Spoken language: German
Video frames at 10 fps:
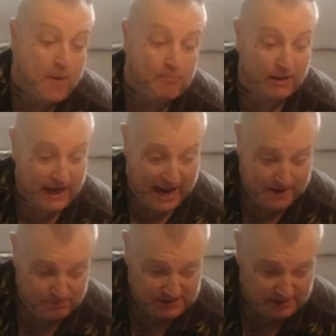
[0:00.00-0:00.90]

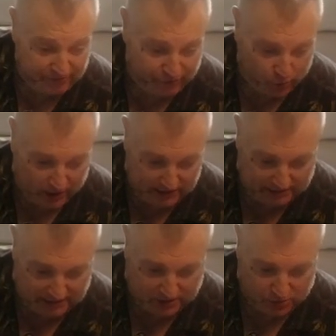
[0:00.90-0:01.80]
Bleiben Sie
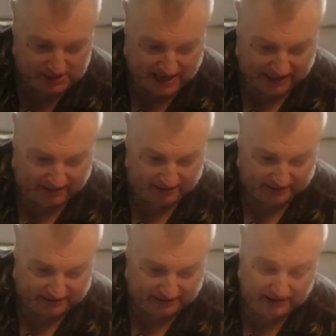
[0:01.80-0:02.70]
freundlich und
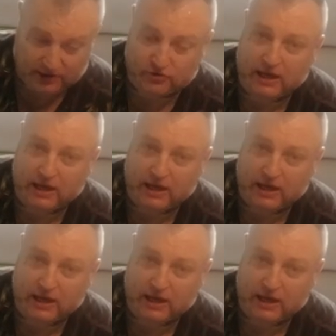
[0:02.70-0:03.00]
sachlich. Ich